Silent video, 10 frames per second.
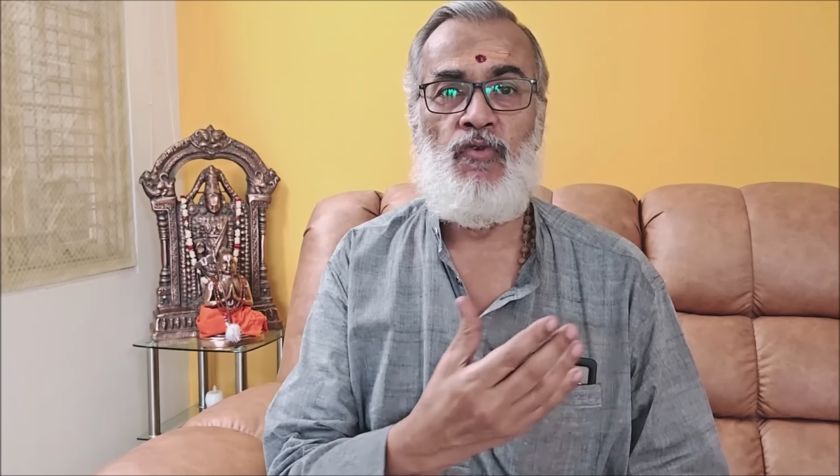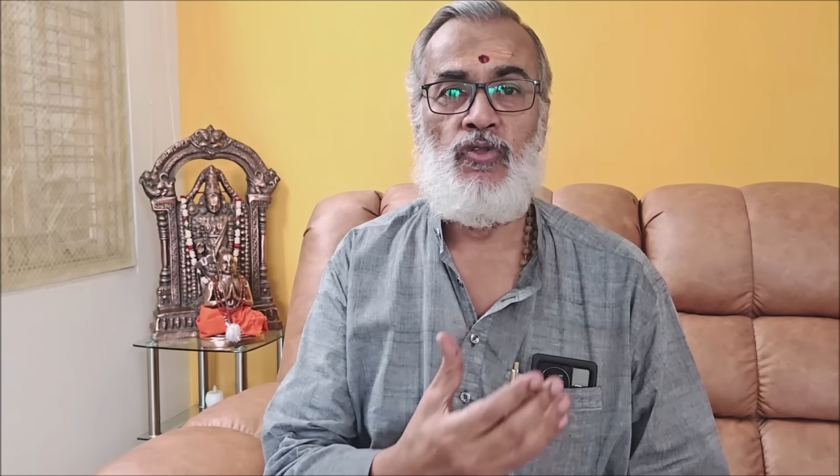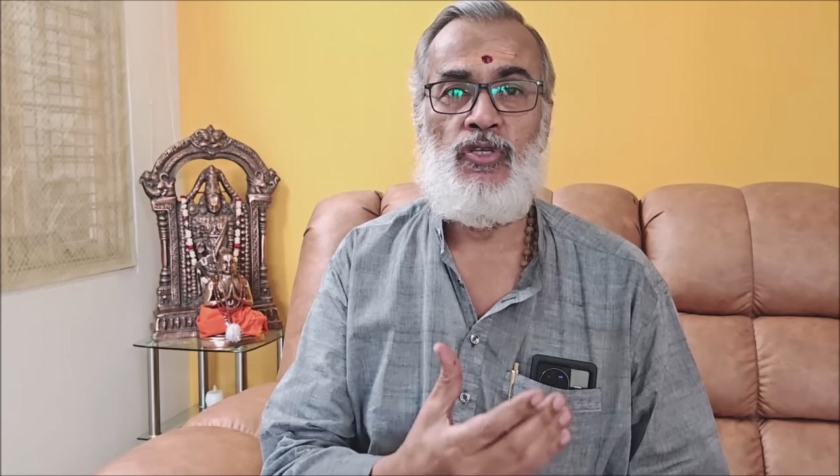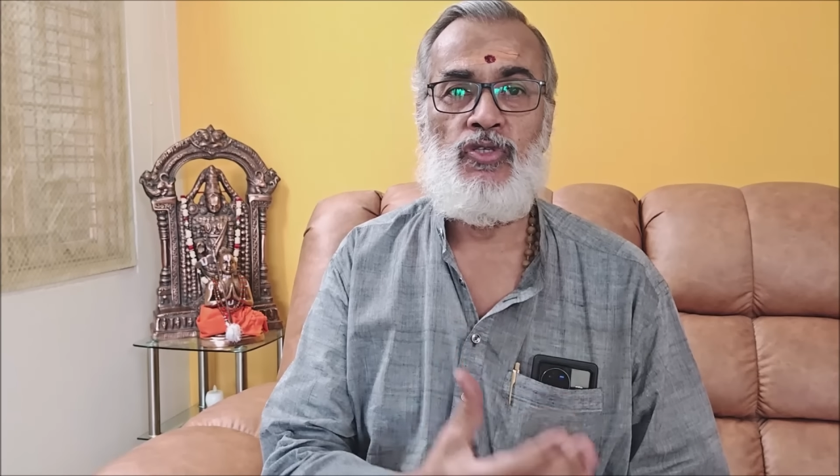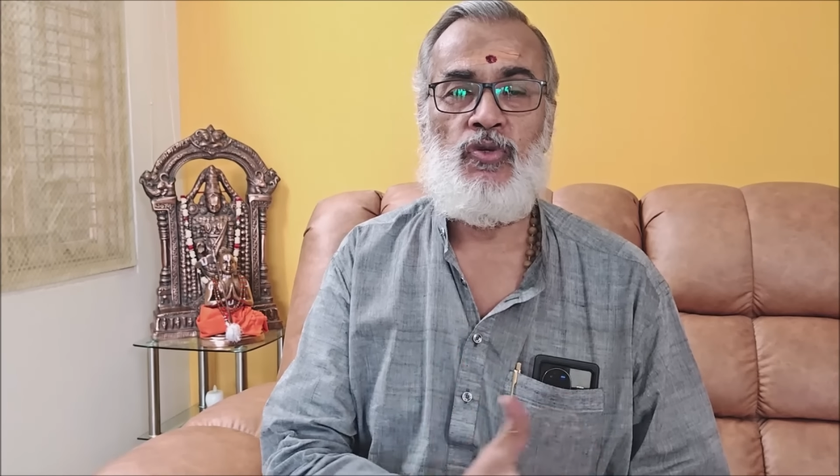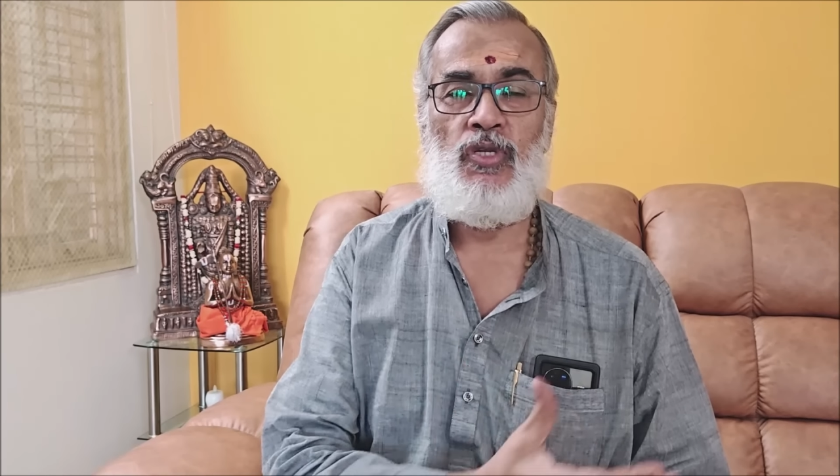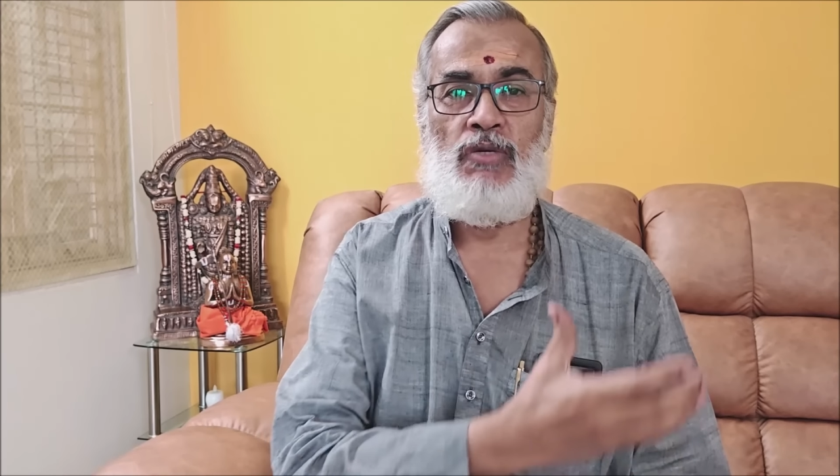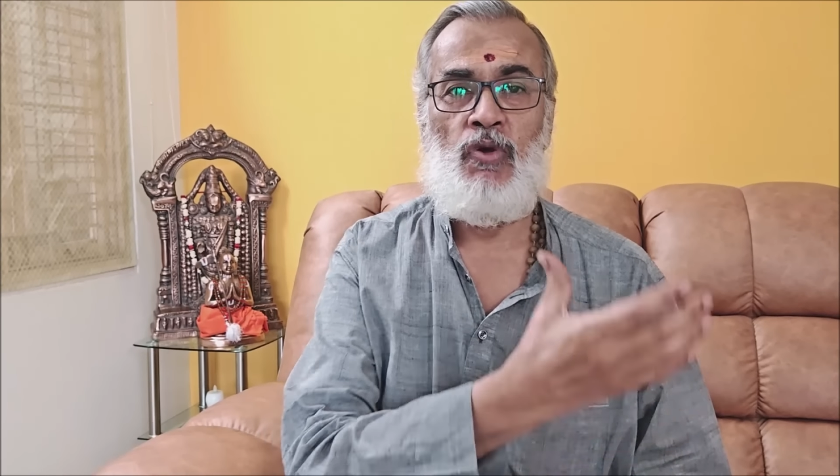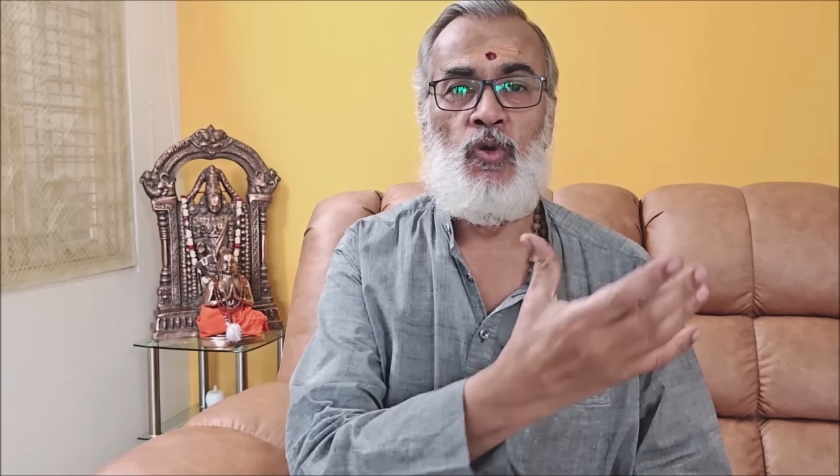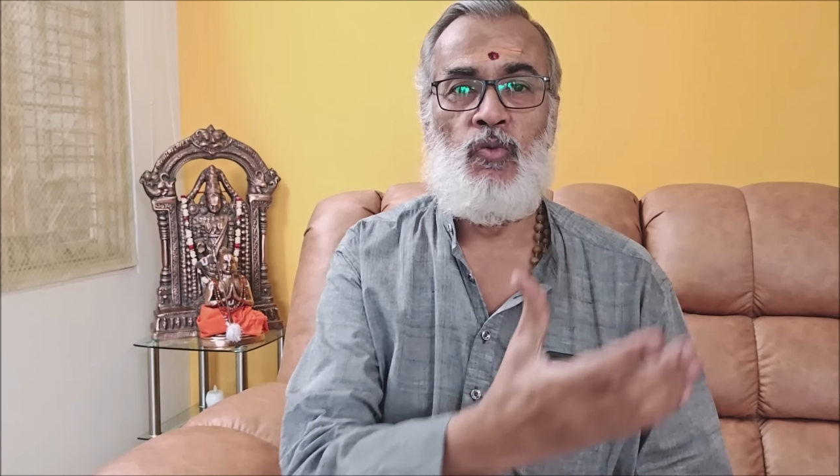ఫోన్
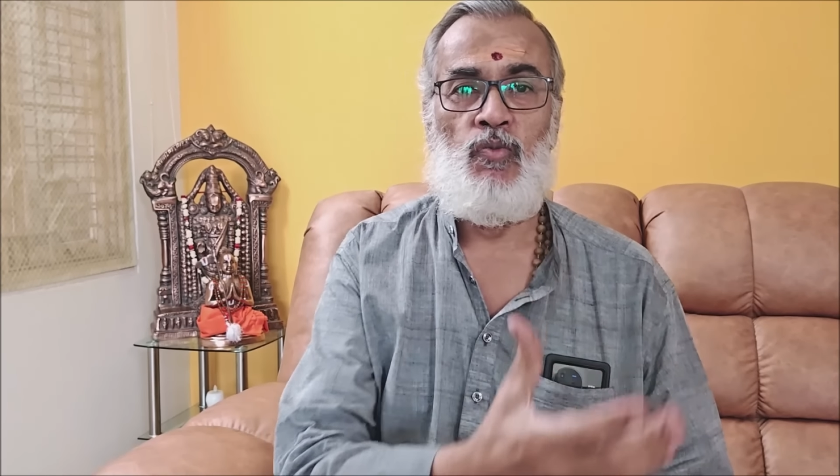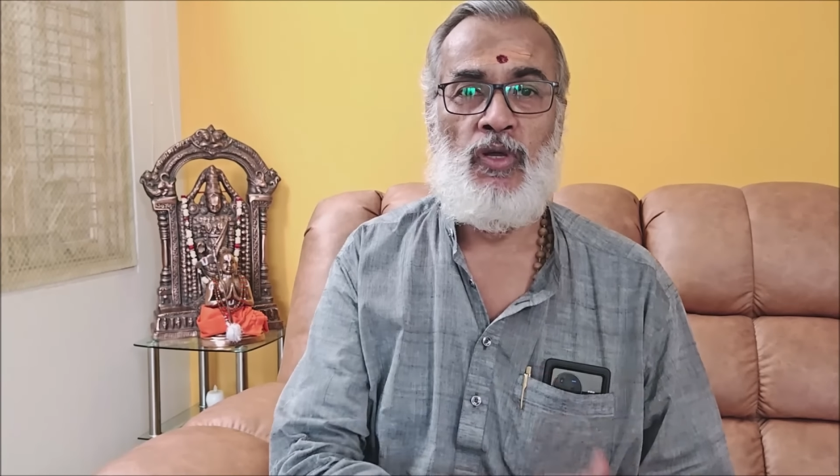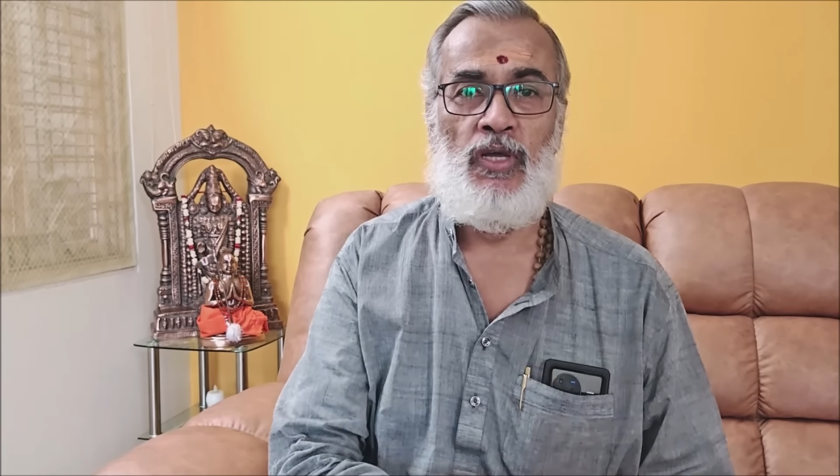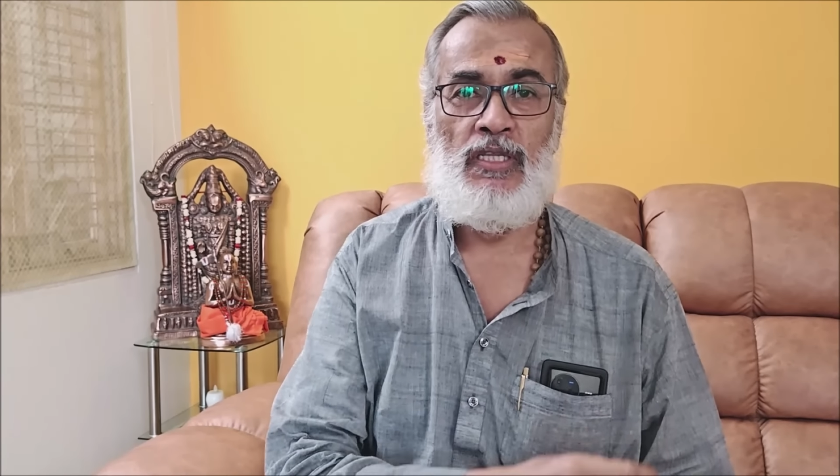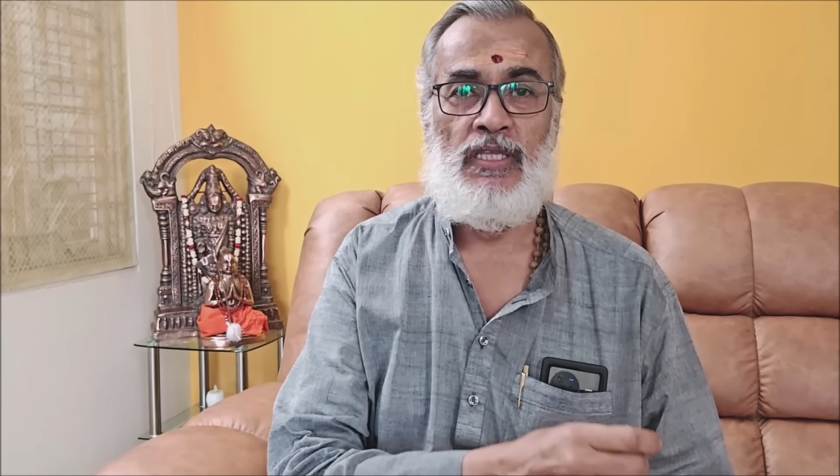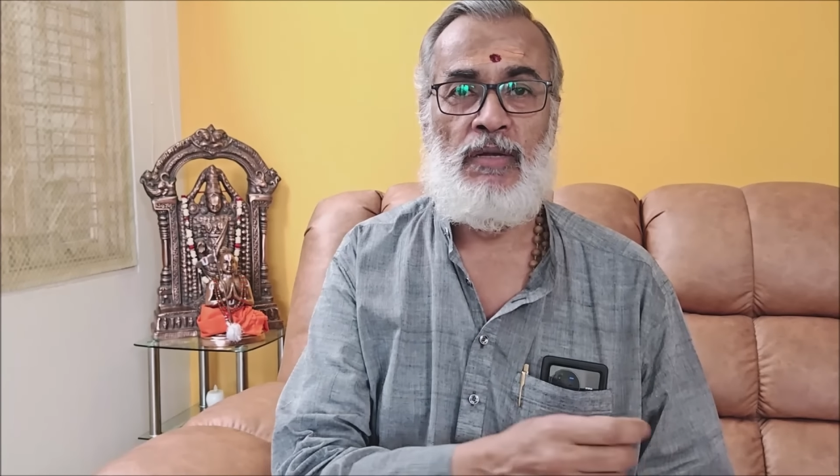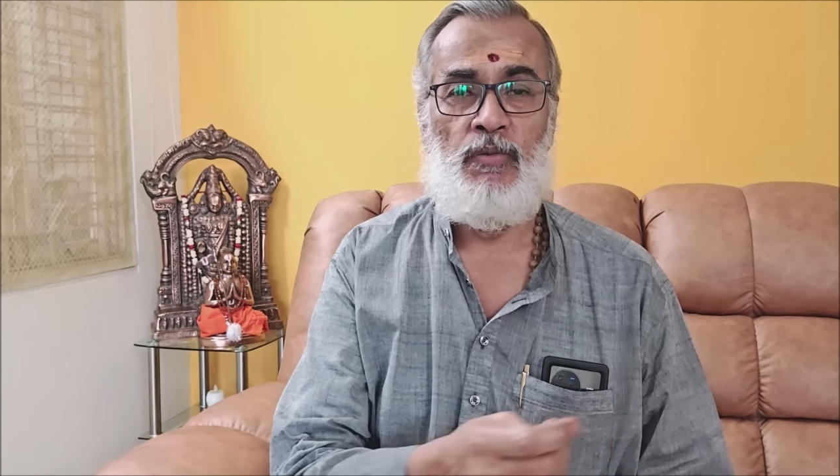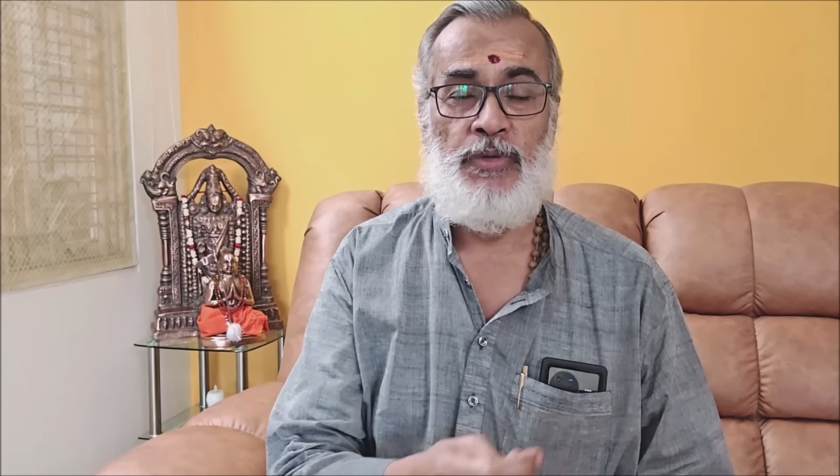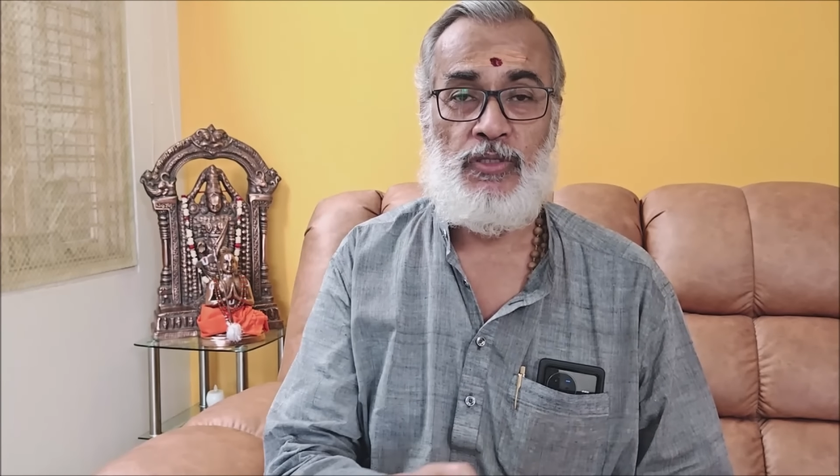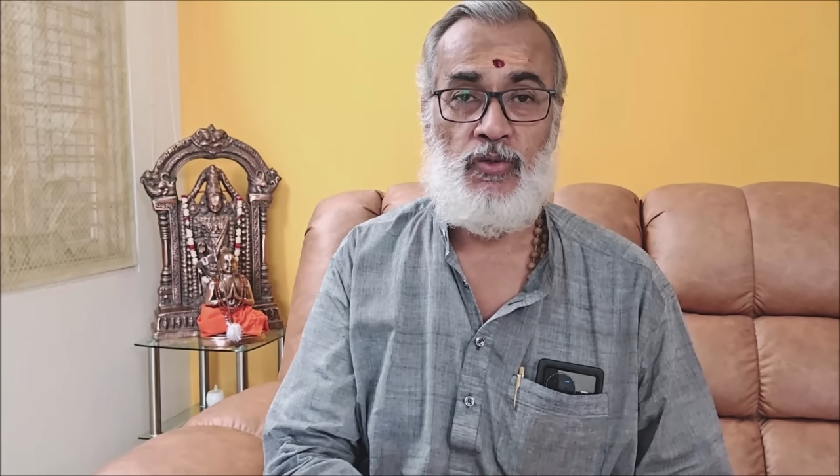తీసుకొని ఒక రూమ్లోకి వెళ్ళి
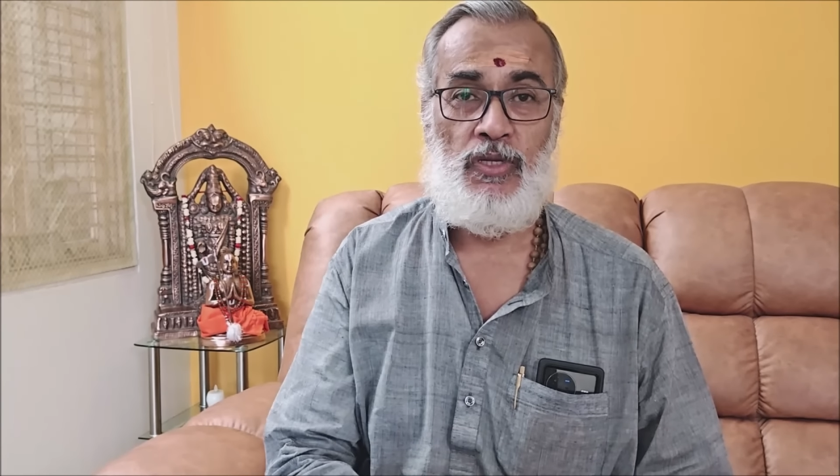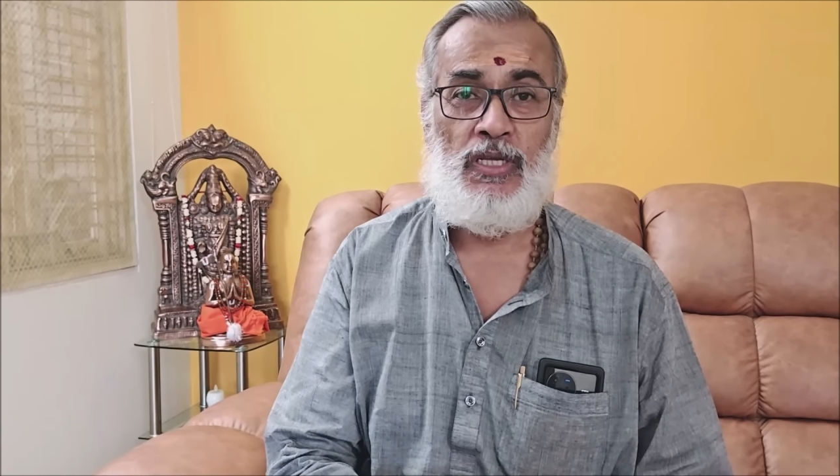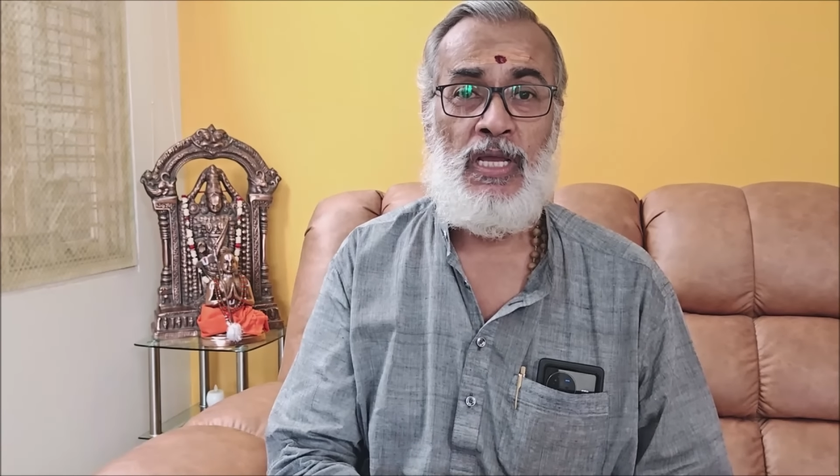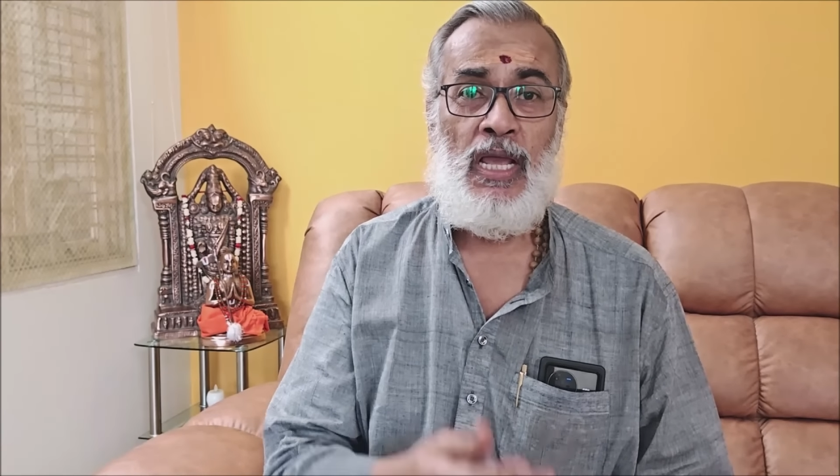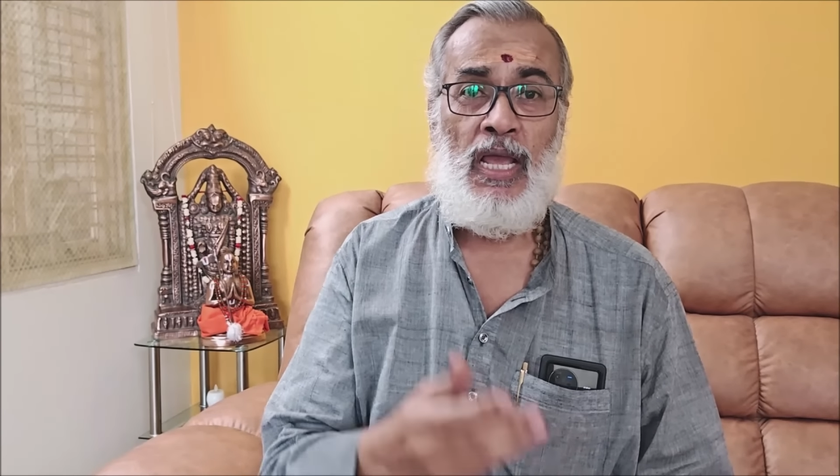తవలికి